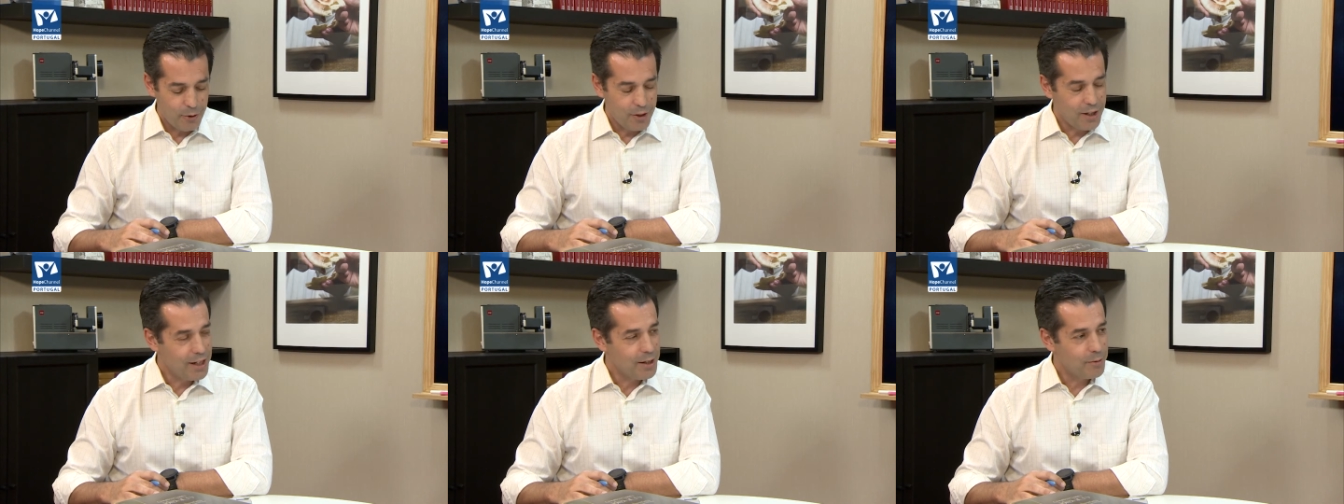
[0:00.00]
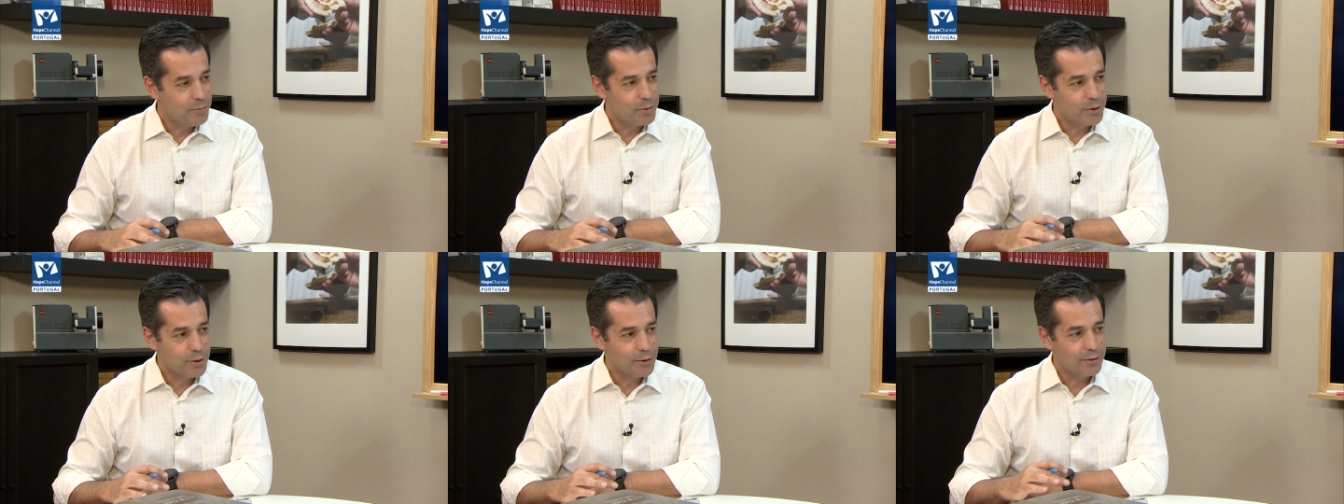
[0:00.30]
iria
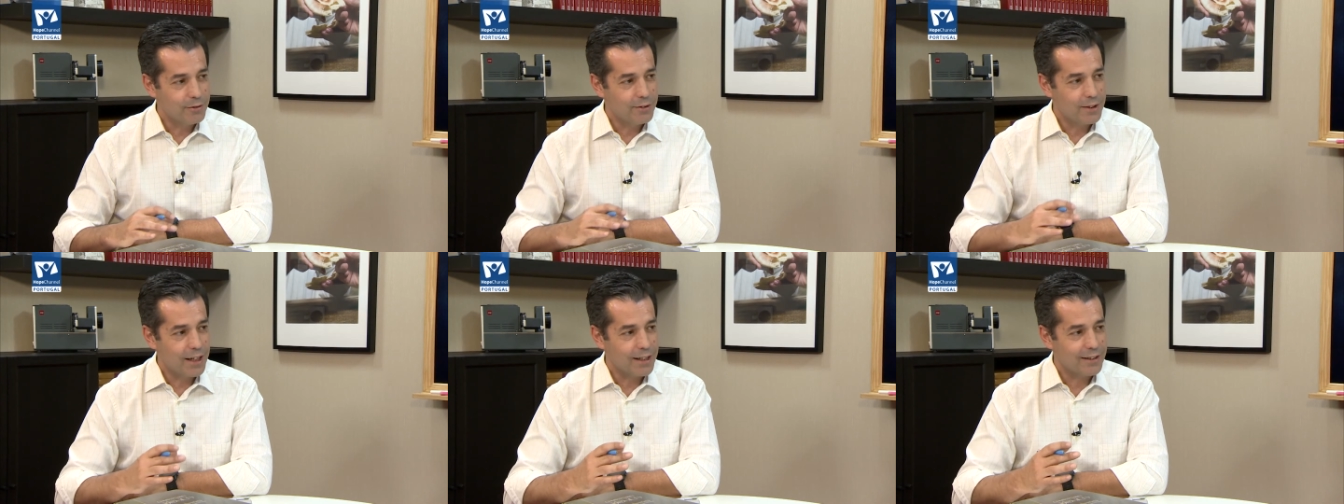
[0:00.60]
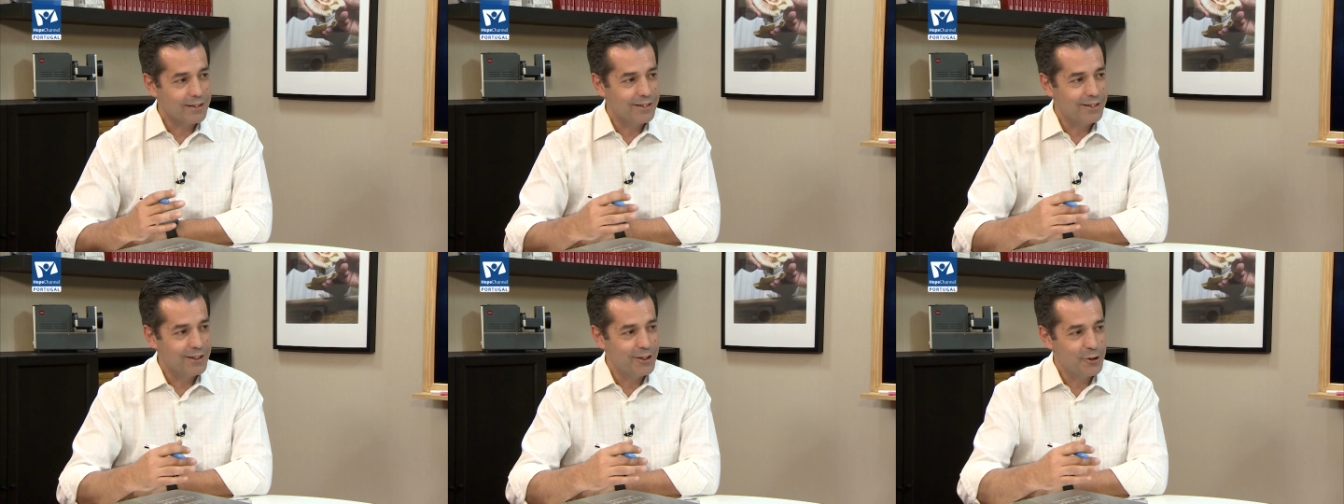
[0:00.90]

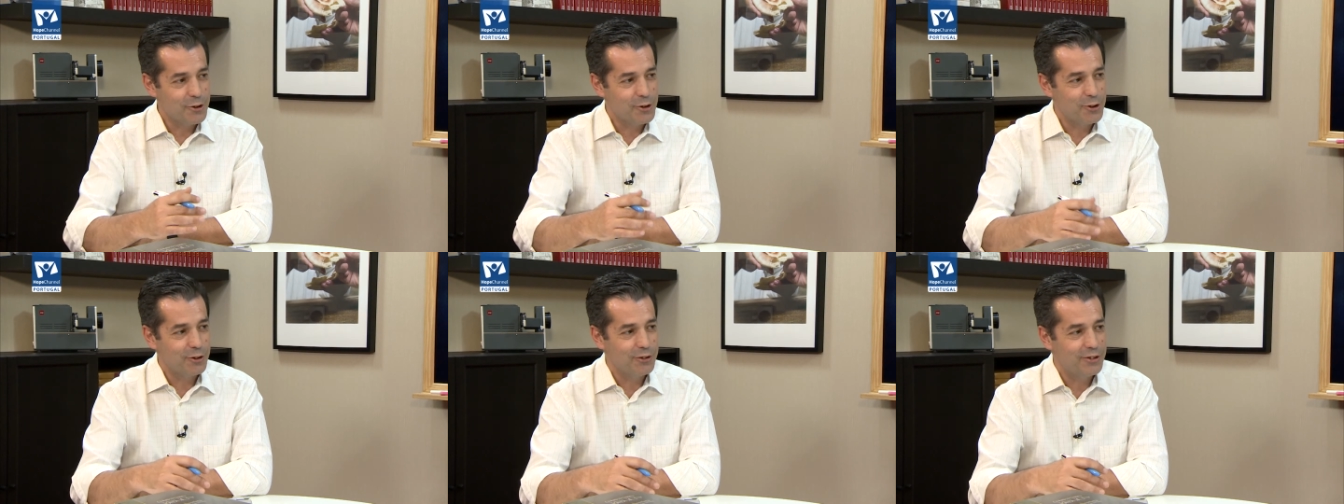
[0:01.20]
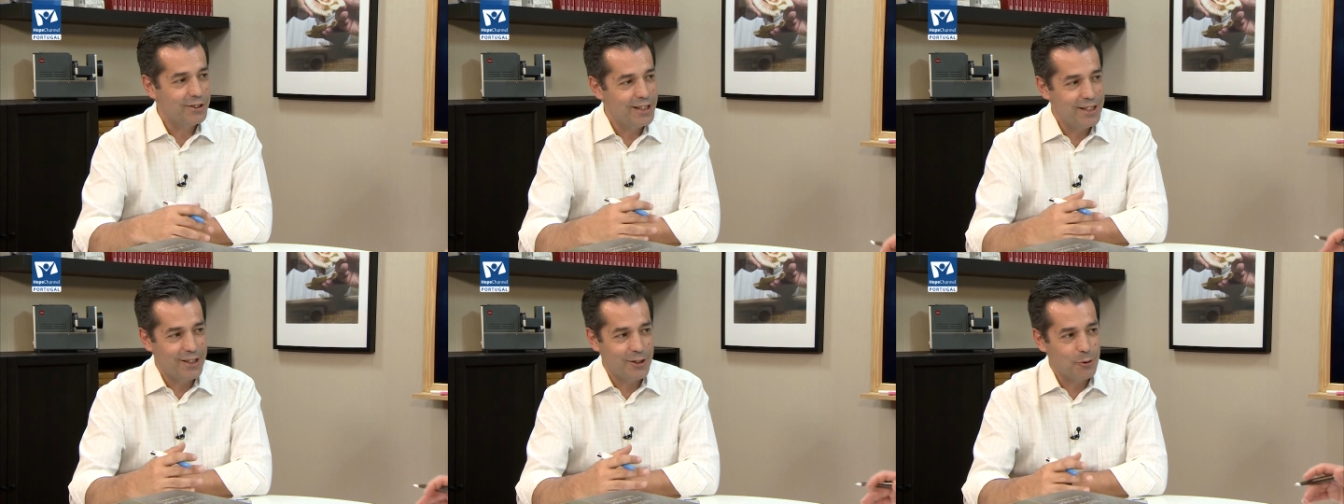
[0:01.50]
perguntar-te: Deus não
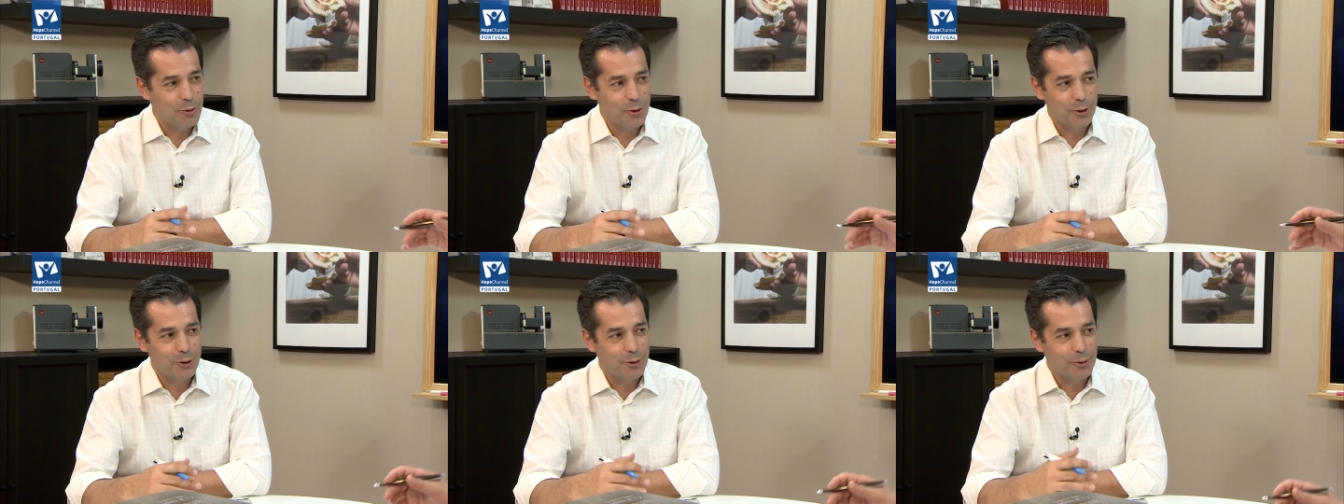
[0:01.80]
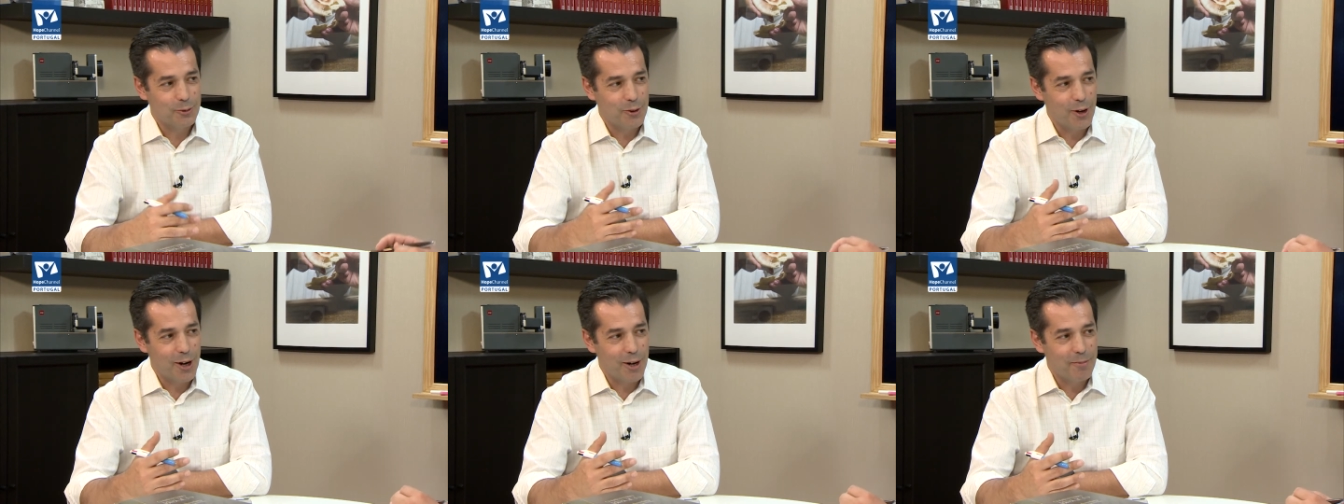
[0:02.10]
tinha
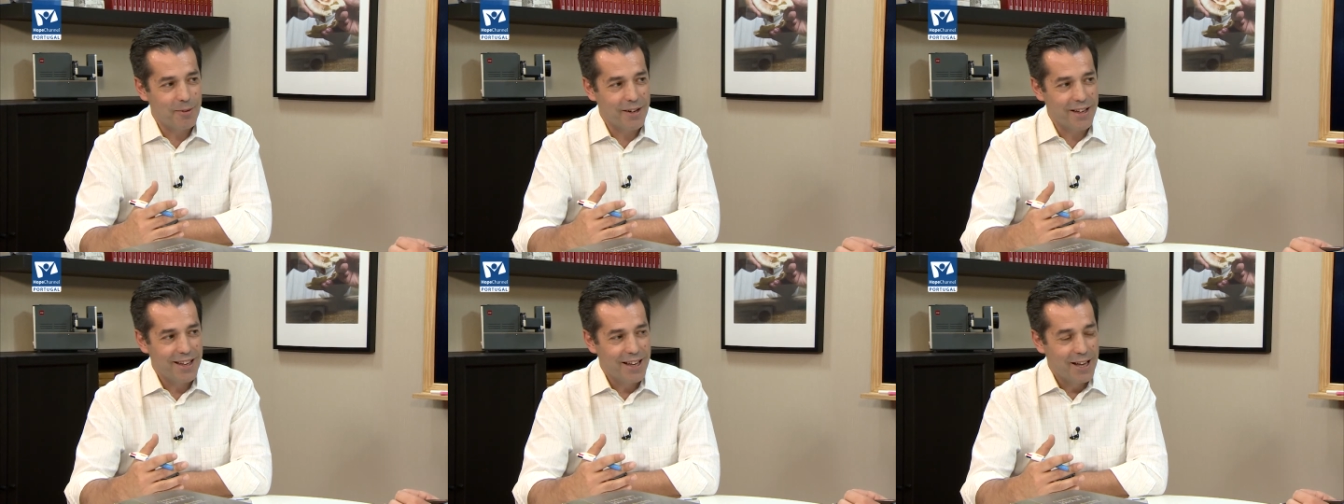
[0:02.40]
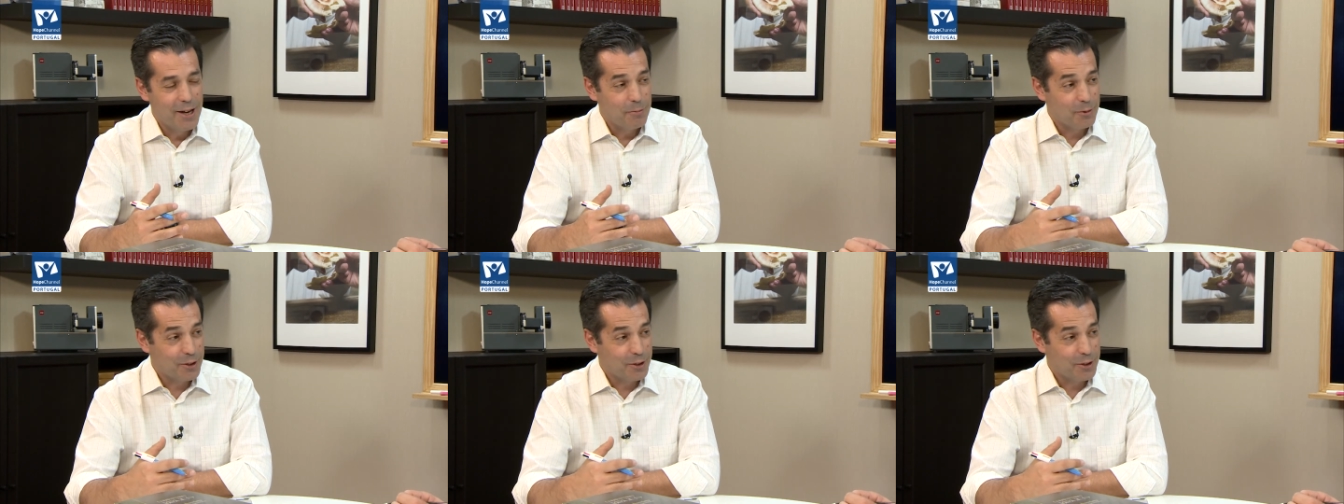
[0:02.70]
outro homem?